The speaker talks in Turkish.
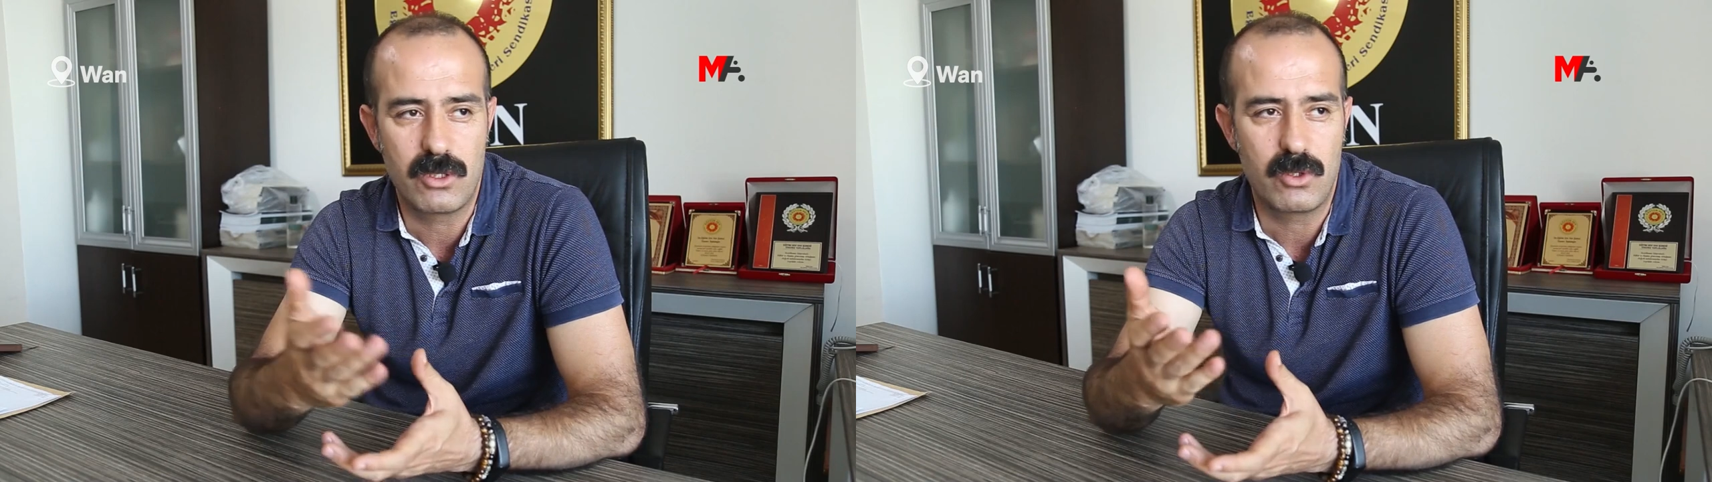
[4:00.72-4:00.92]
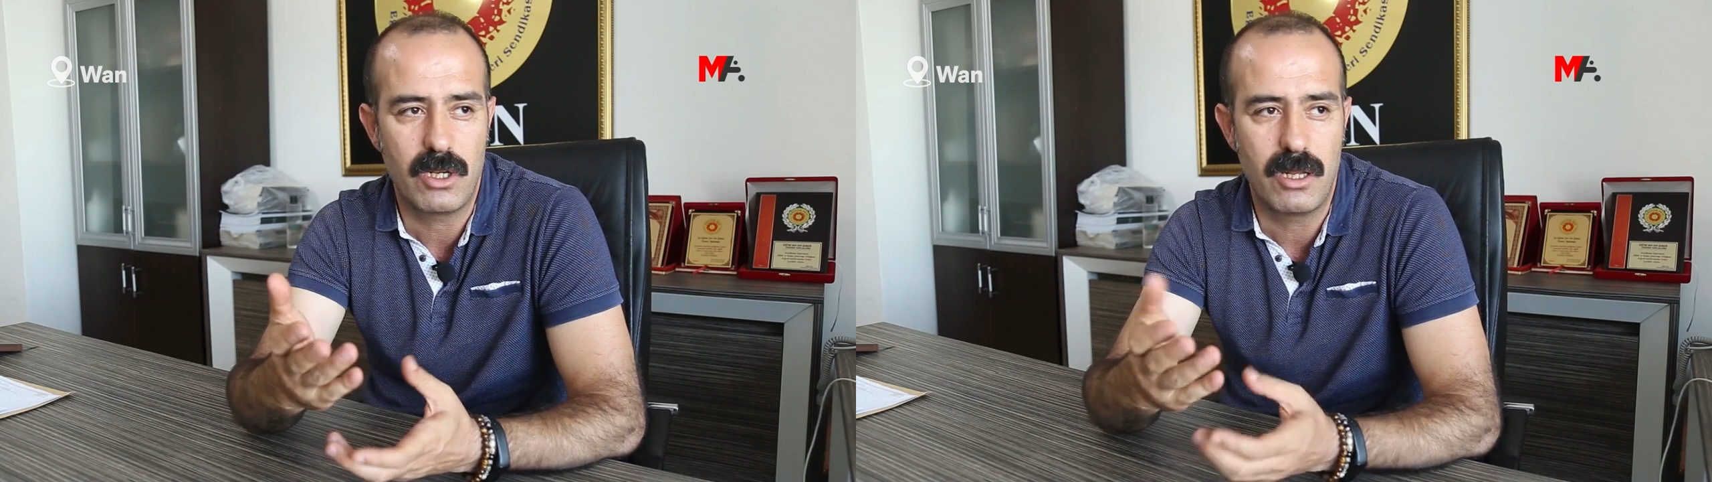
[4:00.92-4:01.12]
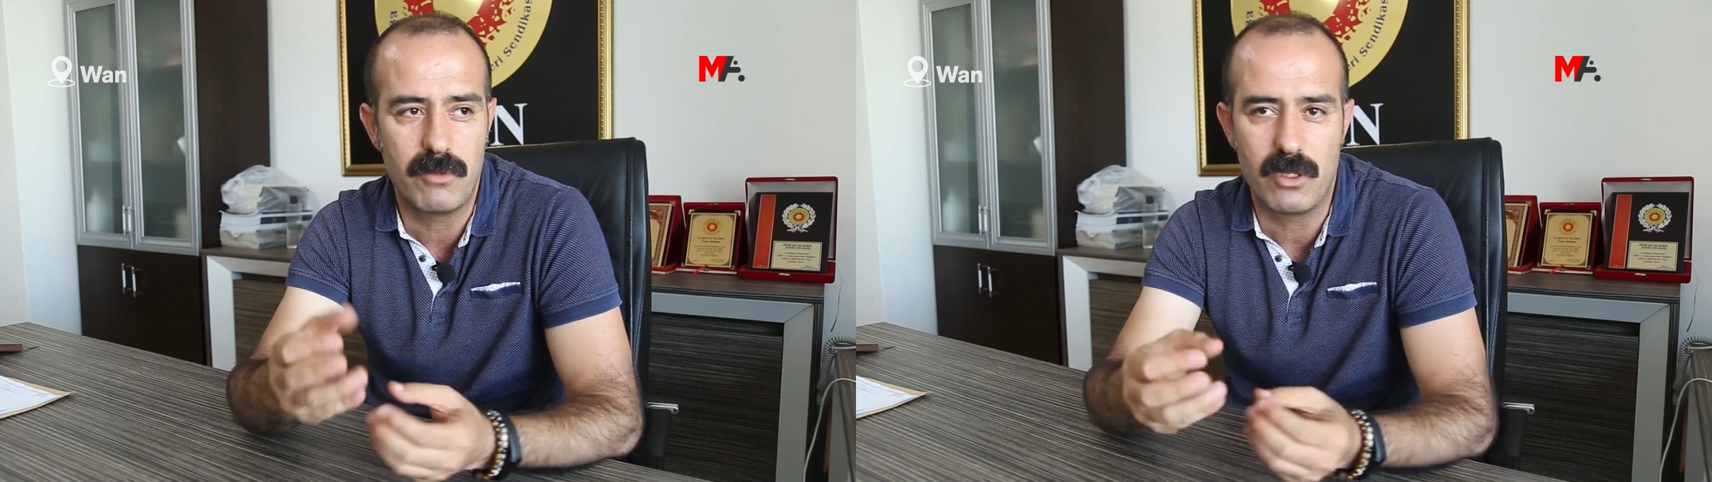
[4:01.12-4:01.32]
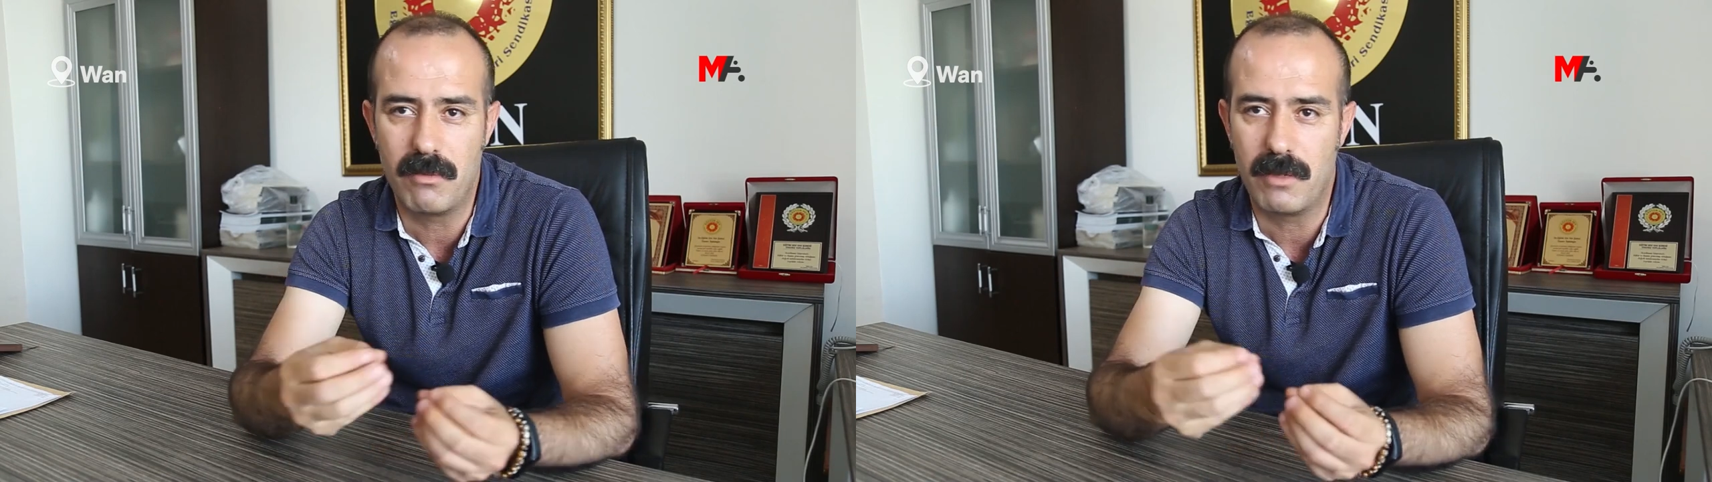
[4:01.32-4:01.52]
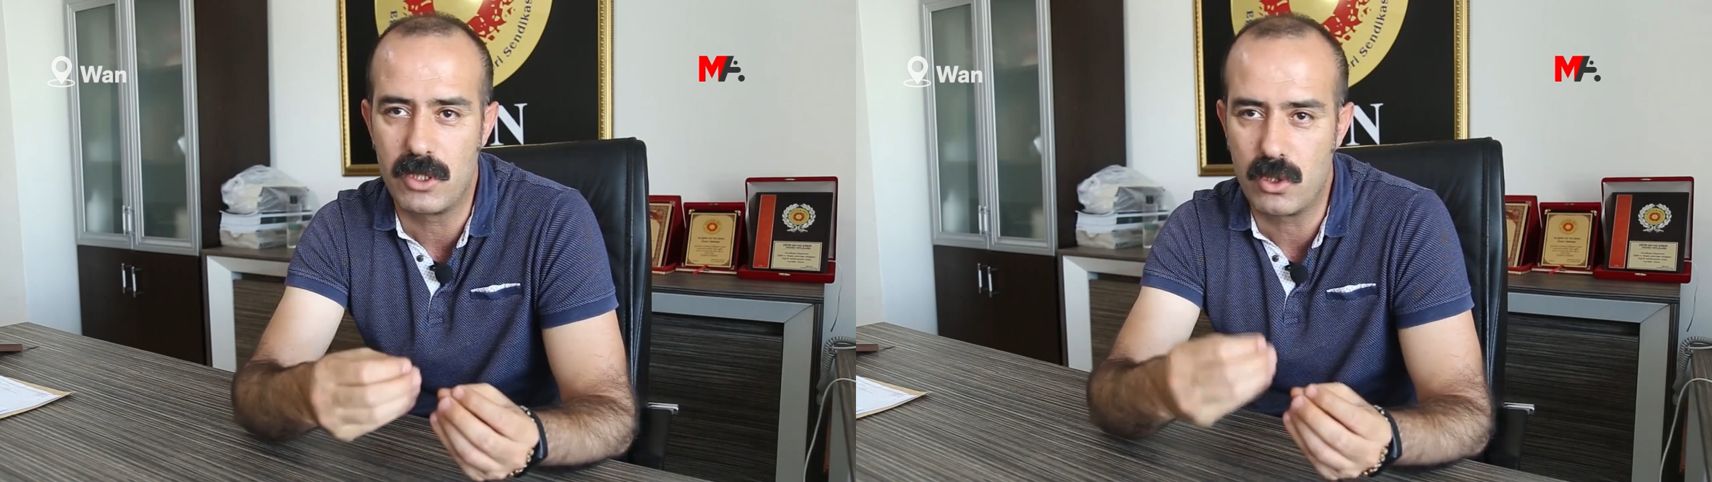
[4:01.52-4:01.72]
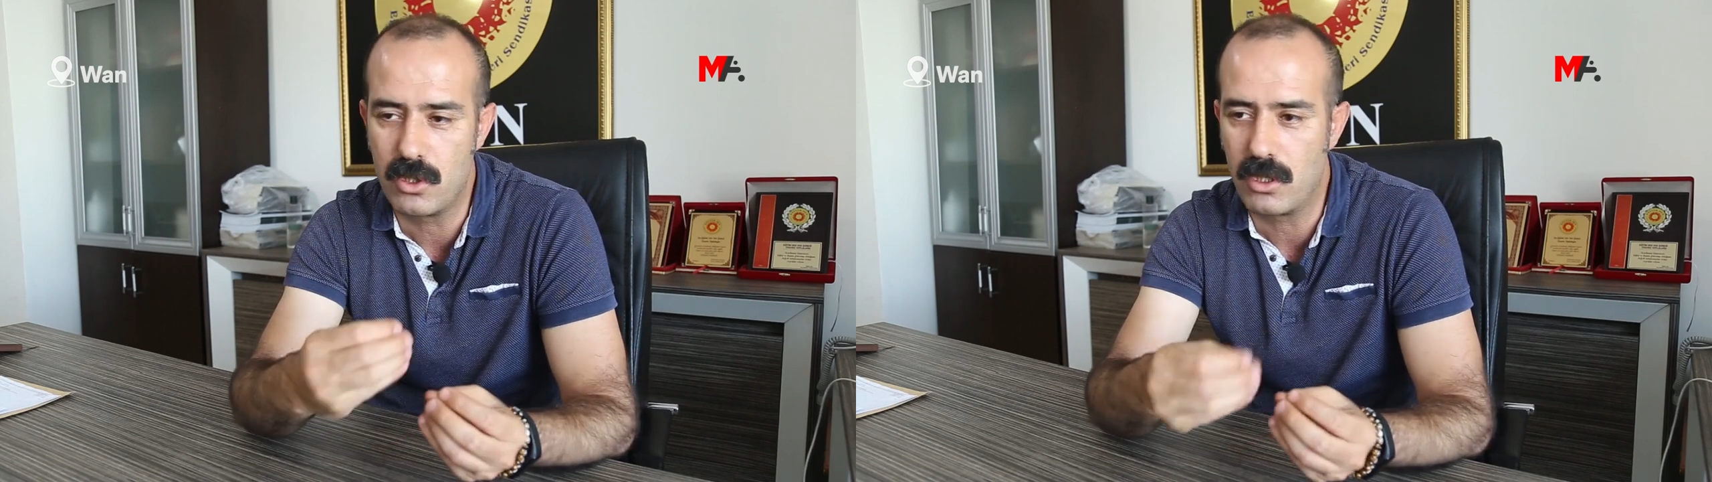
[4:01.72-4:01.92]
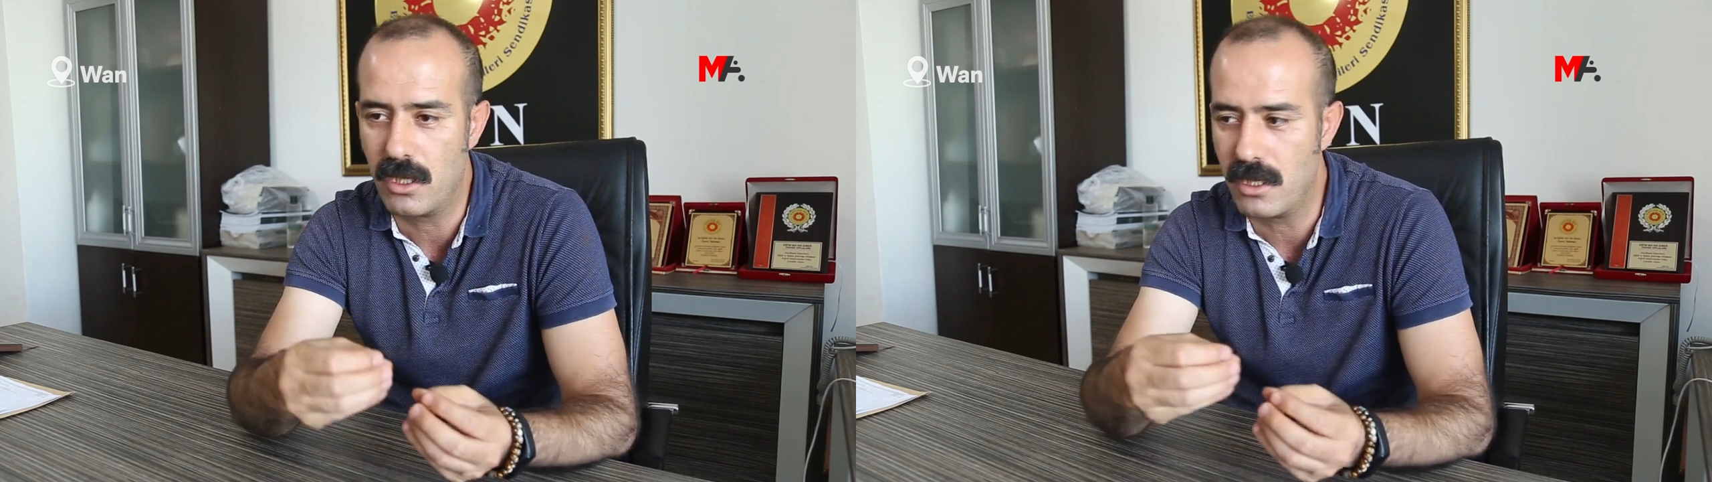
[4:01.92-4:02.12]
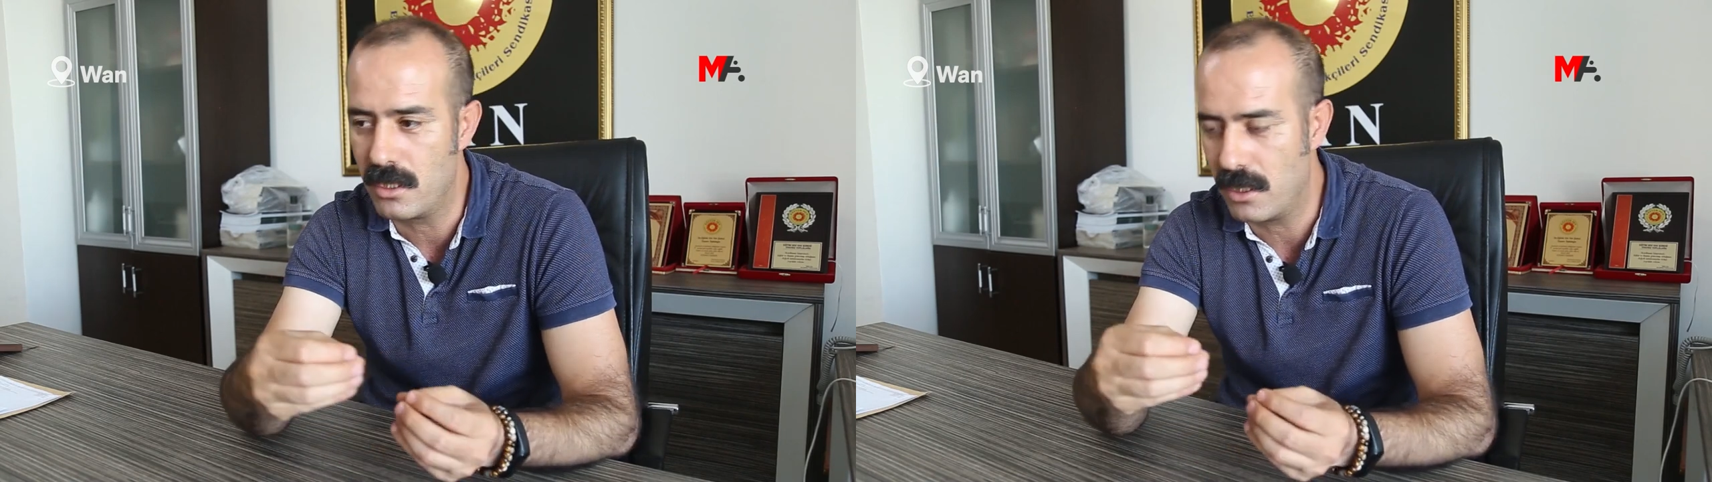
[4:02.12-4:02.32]
için söylemiyorum ama
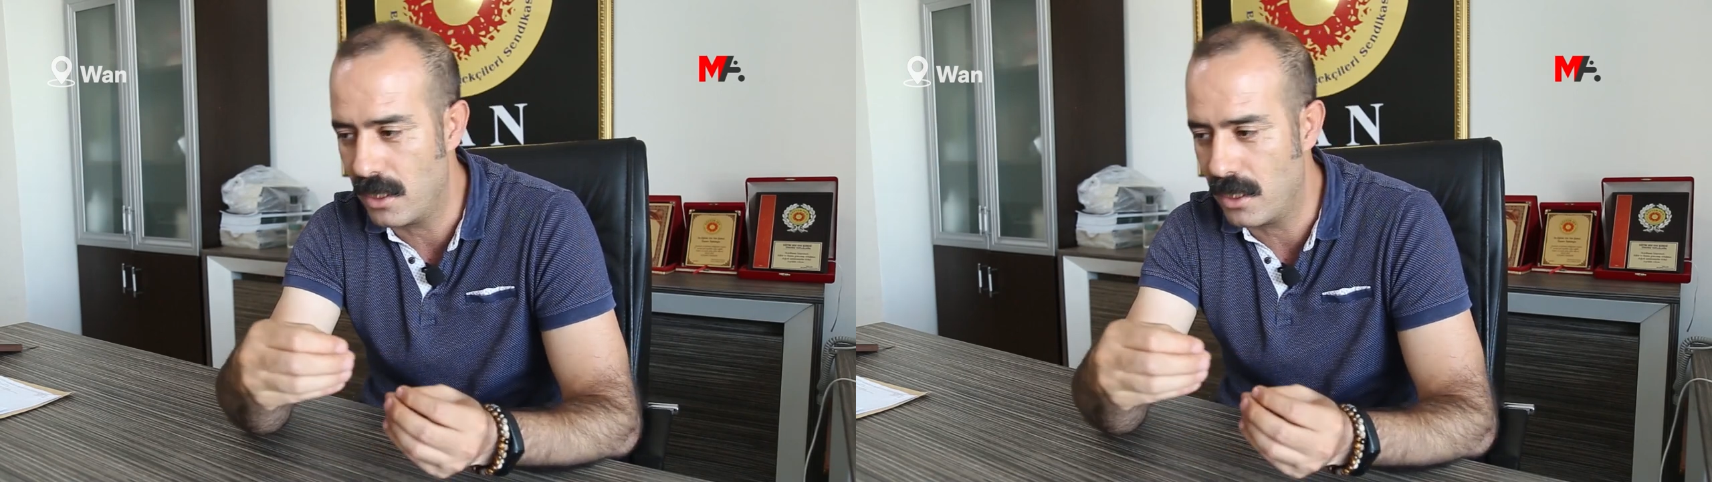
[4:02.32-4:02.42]
çocuklar